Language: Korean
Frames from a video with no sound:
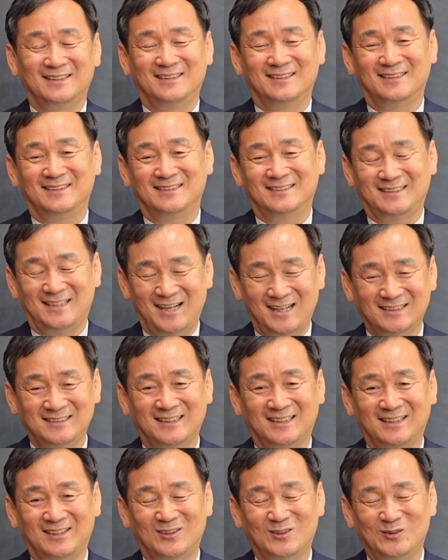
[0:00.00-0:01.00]
어,
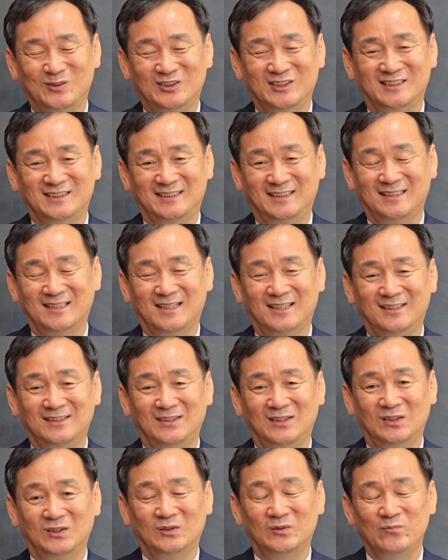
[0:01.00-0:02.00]
사학자라고 저는
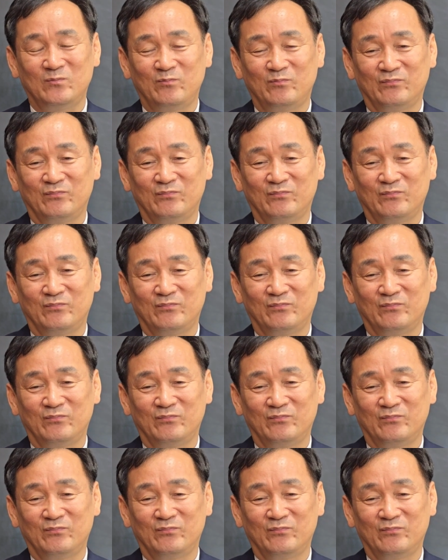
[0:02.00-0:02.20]
생각하는데요.